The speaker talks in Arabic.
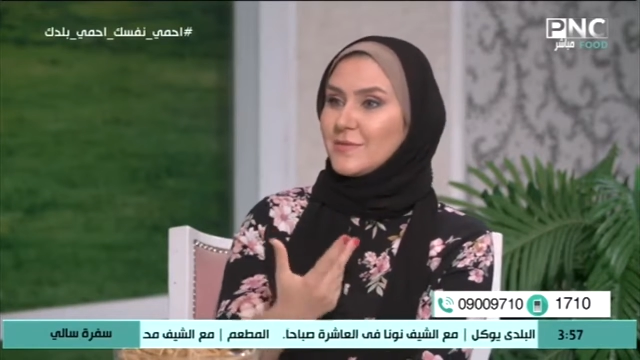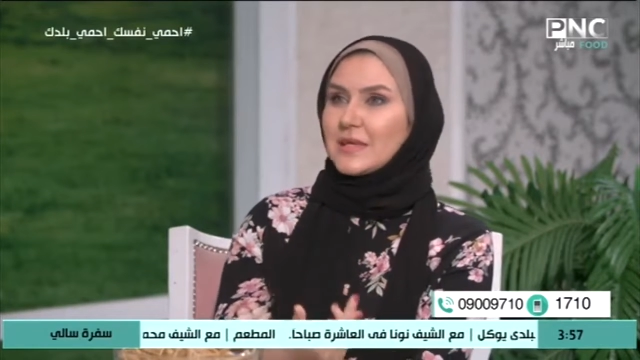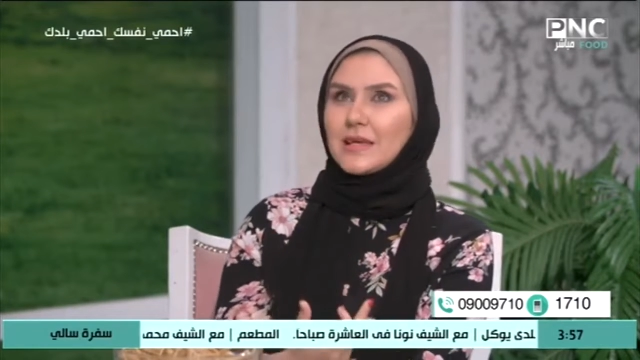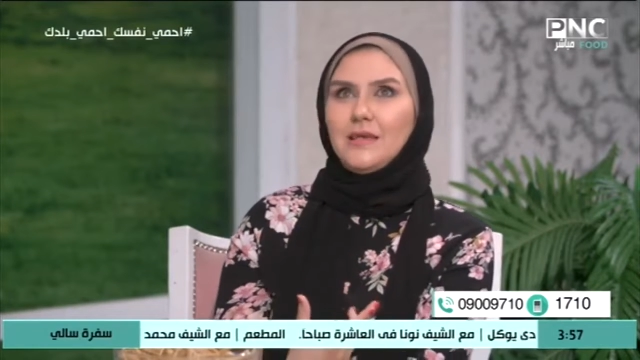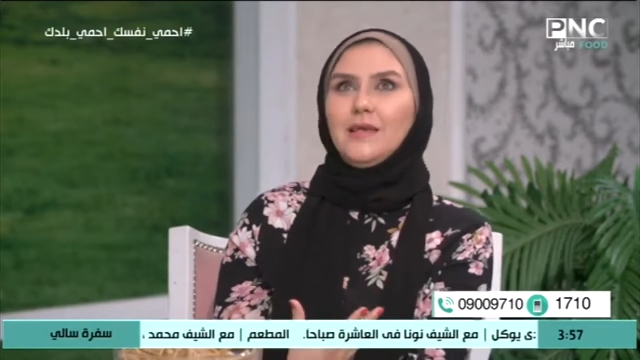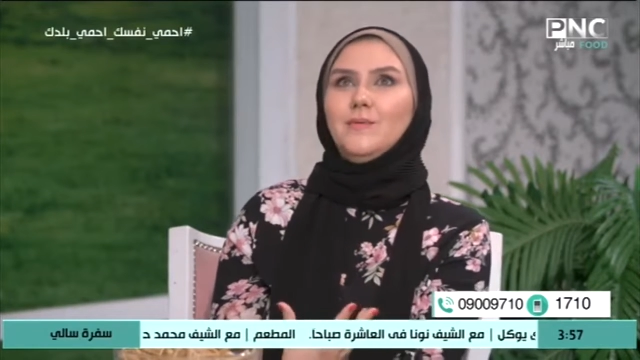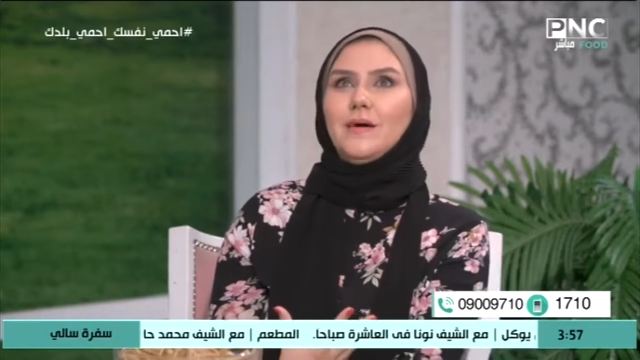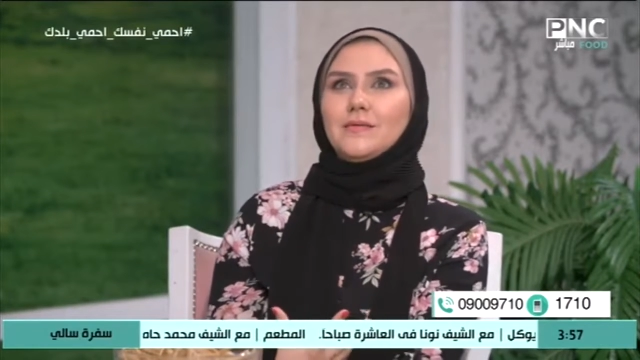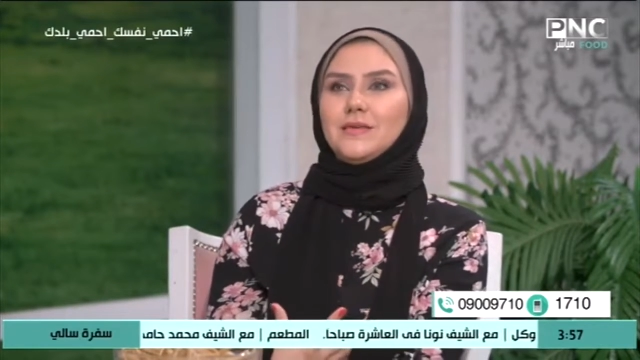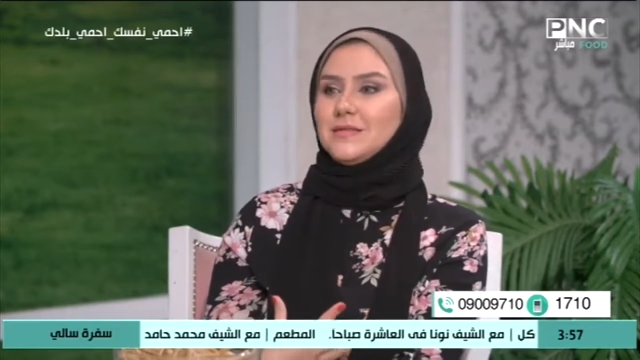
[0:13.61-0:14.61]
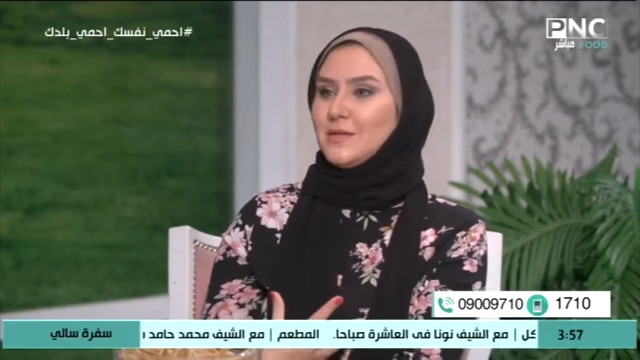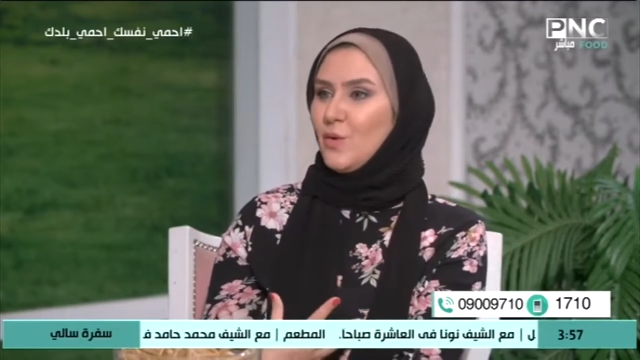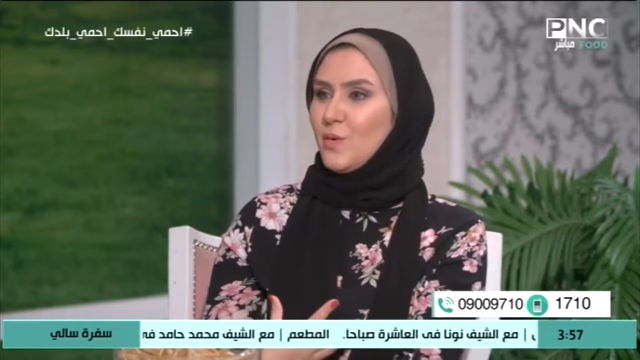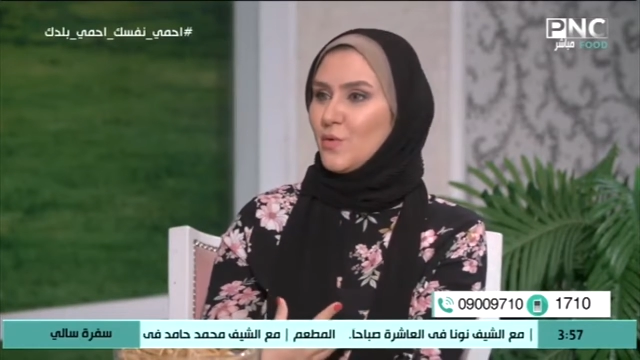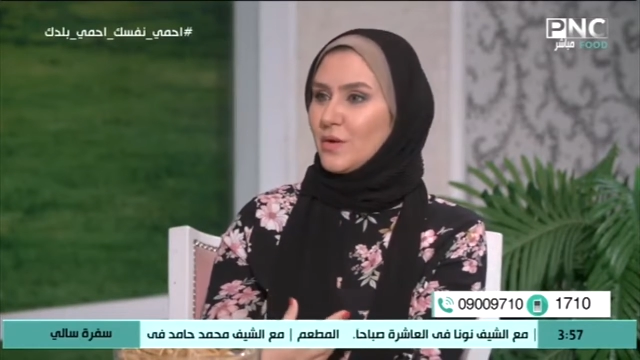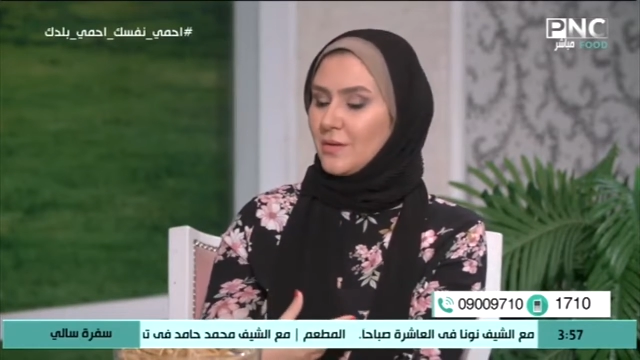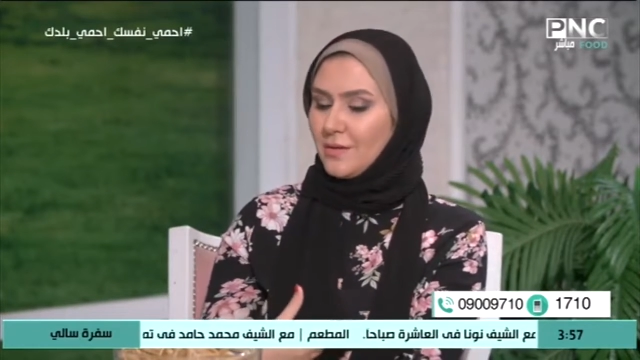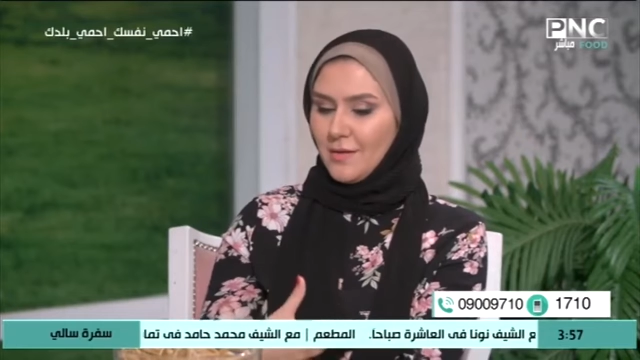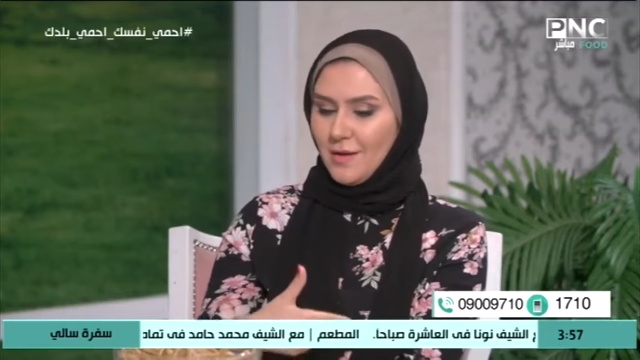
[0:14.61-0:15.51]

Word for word: فتخيلي بقى تحسي ان هو برج